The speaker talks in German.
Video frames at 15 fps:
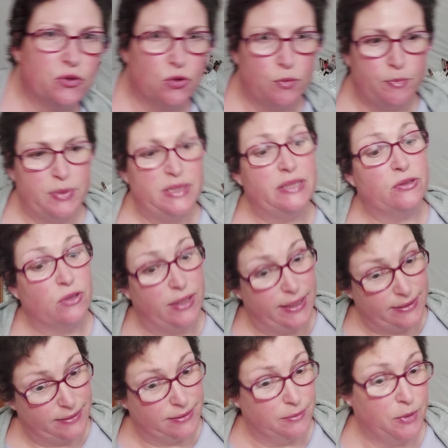hier oben bin, die
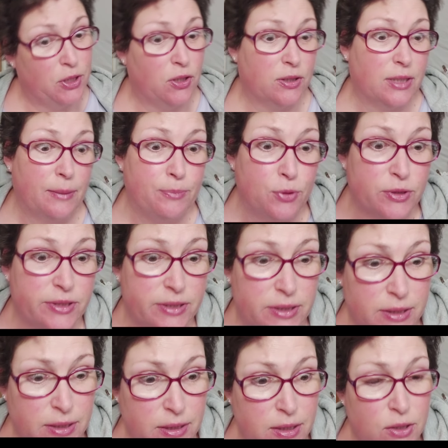Toilette ist immer noch kaputt.
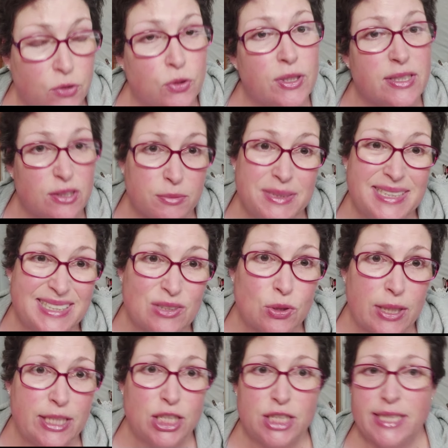Oder zumindest so,
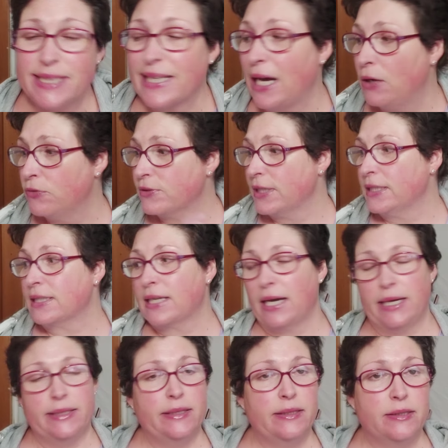dass ich nicht draufgehen
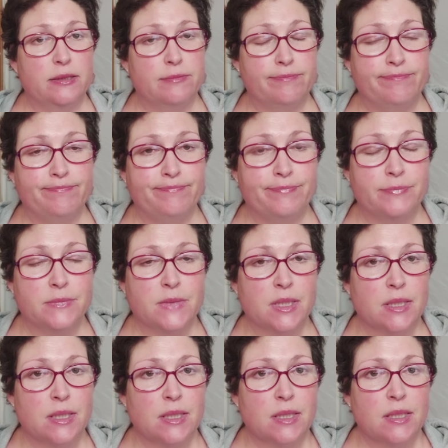kann. Ähm,
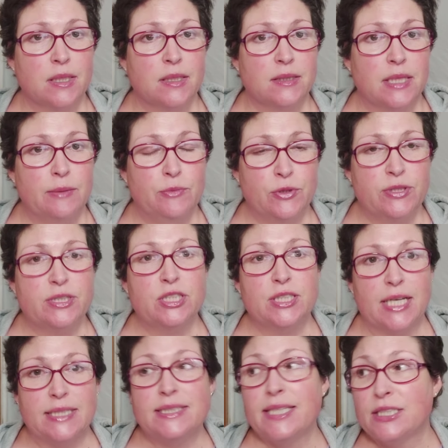dann müsste ich
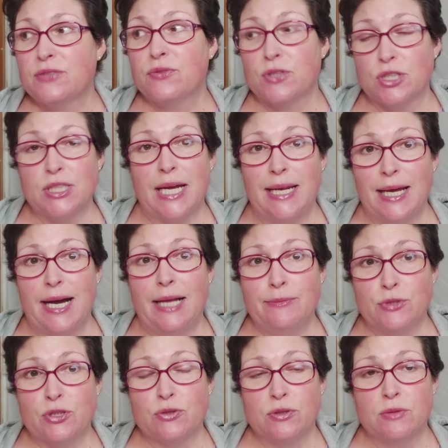tatsächlich wirklich alle
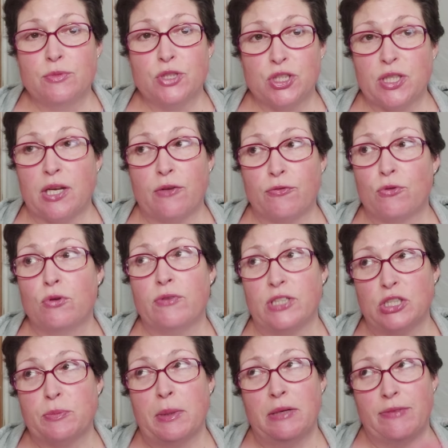halbe Stunde, muss ich dann auf Klo, wenn
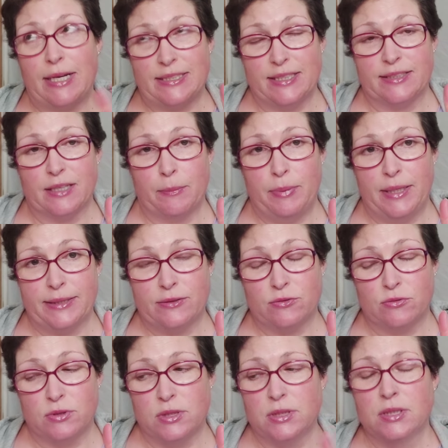ich meine eine Wassertablette
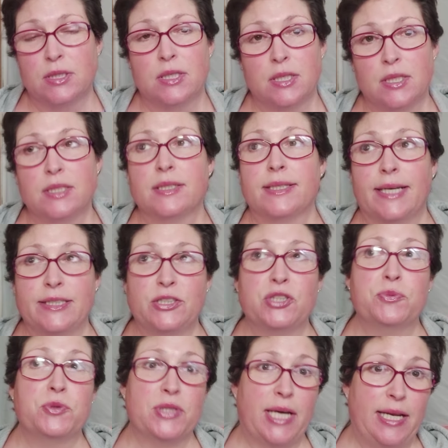hole. Das heißt,
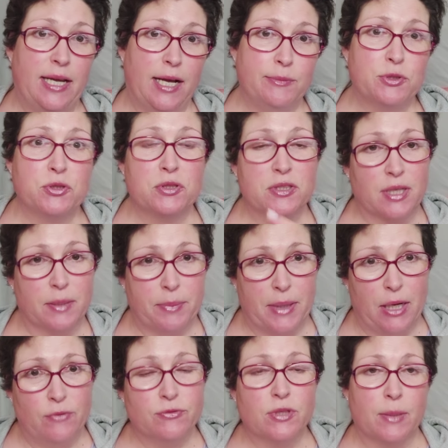ich muss alle halbe Stunde Trepp
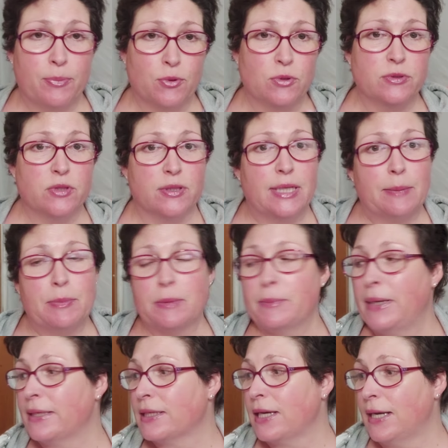rauf, Trepp runter. Und das mit
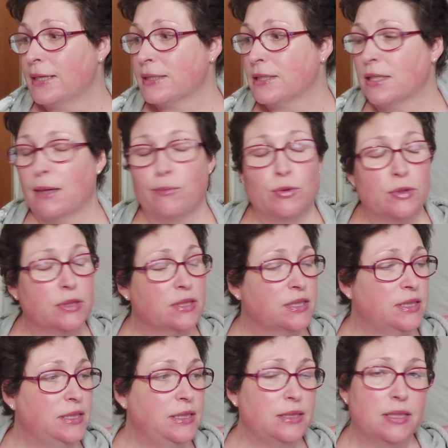meinen kranken, kaputten
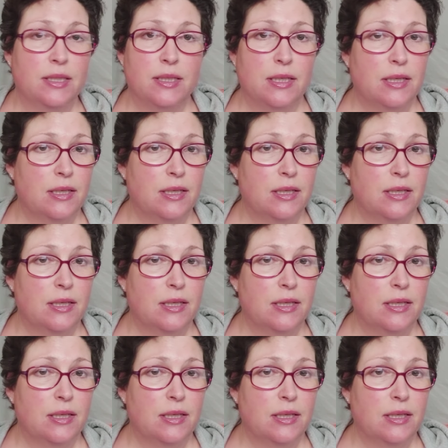Knien,